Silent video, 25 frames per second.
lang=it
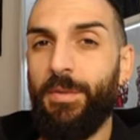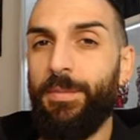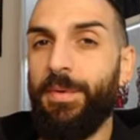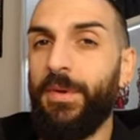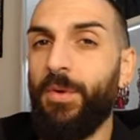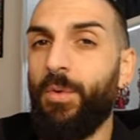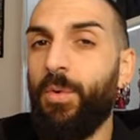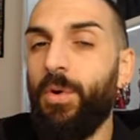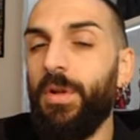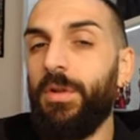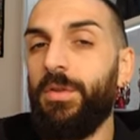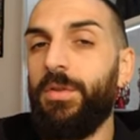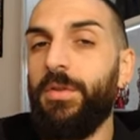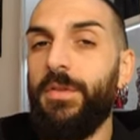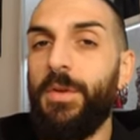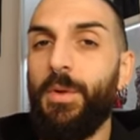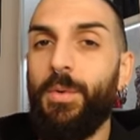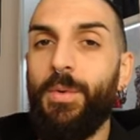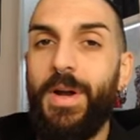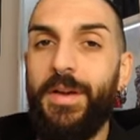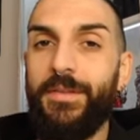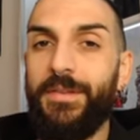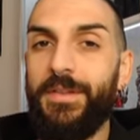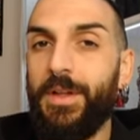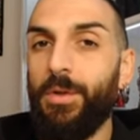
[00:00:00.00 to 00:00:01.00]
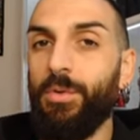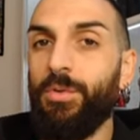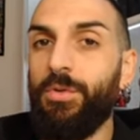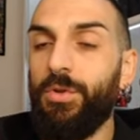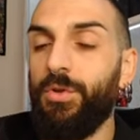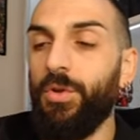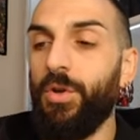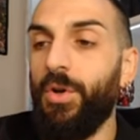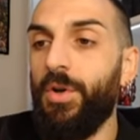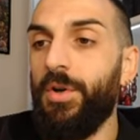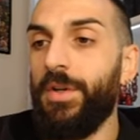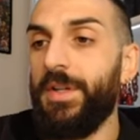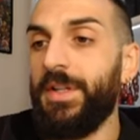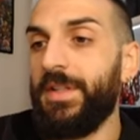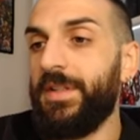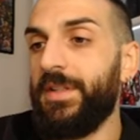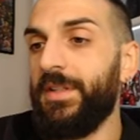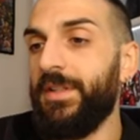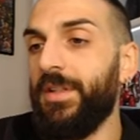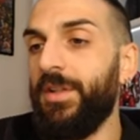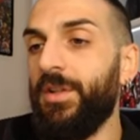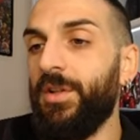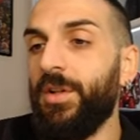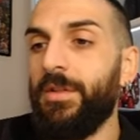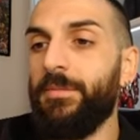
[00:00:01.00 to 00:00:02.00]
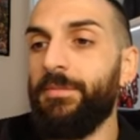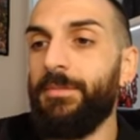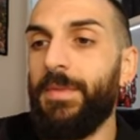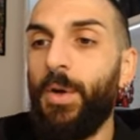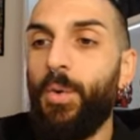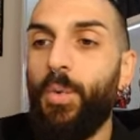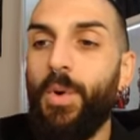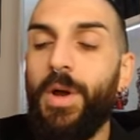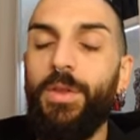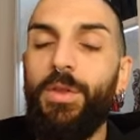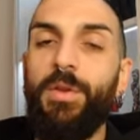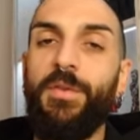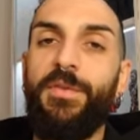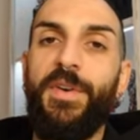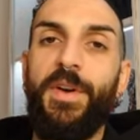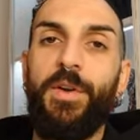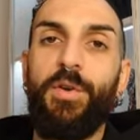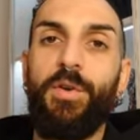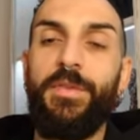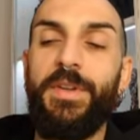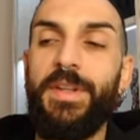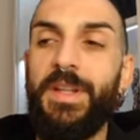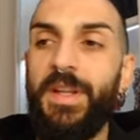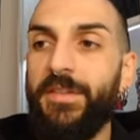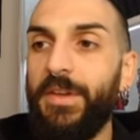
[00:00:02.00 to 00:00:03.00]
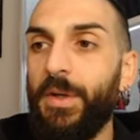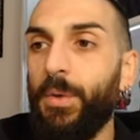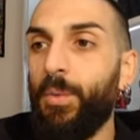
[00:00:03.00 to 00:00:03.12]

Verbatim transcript: per quanto riguarda Hot Toys, di norma quando fanno vedere